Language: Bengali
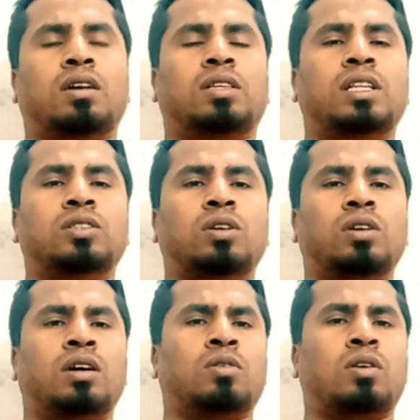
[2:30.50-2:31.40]
তিনজন
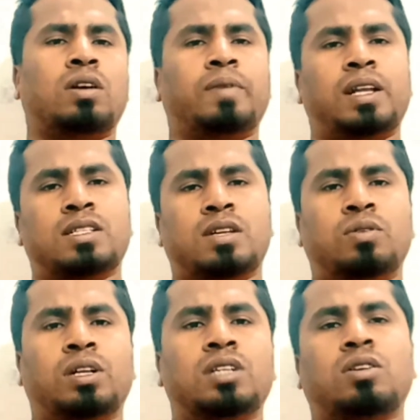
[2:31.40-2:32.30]
করোনা ভাইরাসের
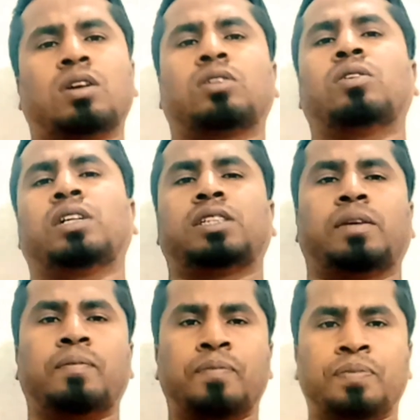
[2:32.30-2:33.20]
রোগী শনাক্ত হয়েছে
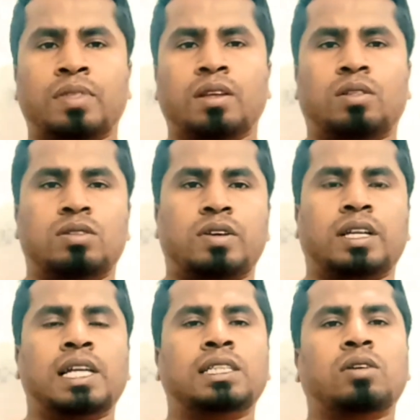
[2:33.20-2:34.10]
তো
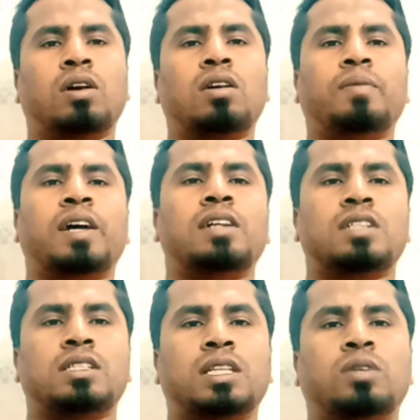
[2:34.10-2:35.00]
যাই এই যে করোনা
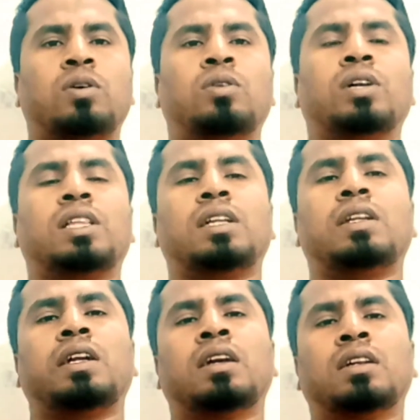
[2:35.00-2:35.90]
ভাইরাসের যে রোগী
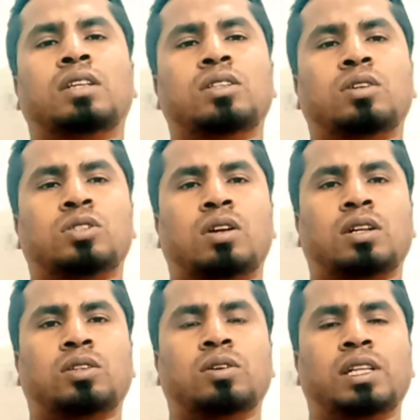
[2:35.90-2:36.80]
তিনটি তিনজন
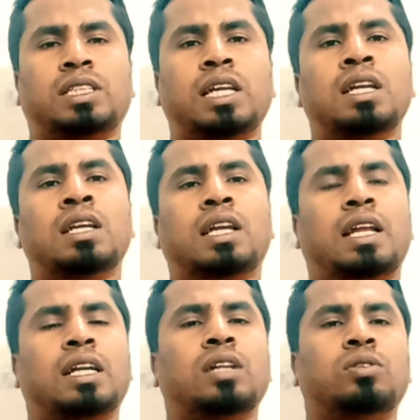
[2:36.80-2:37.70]
শনাক্ত হয়েছে
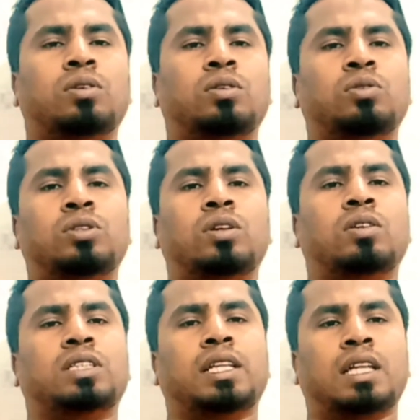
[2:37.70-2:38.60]
এরা কিন্তু দুইজন
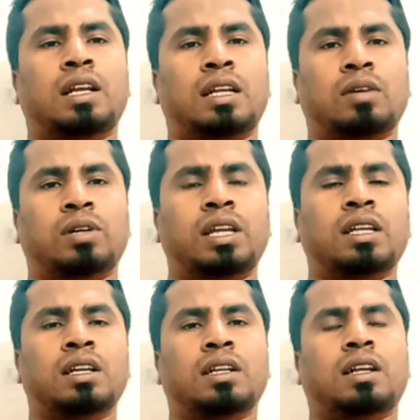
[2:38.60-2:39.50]
হচ্ছে ইতালির নাগরিক
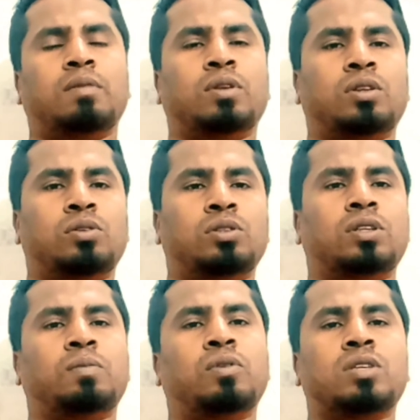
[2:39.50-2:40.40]
এর মধ্যে
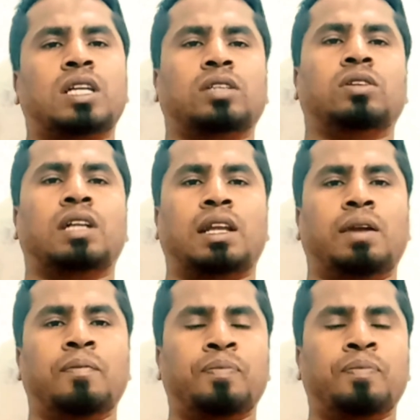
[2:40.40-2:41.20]
দুইজন পুরুষ একজন নারী